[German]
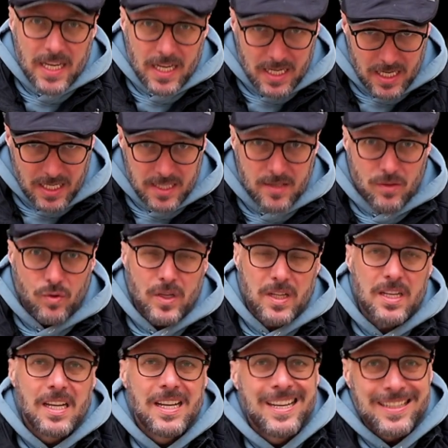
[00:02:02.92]

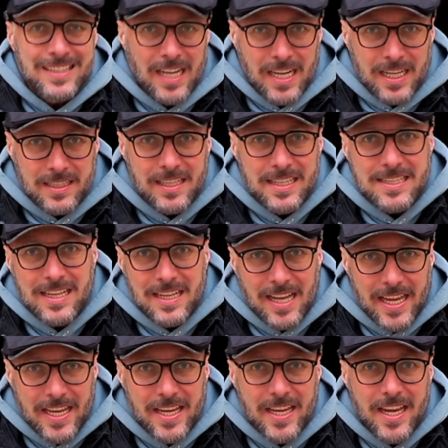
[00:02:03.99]
Generationen. Der andere ist die gleiche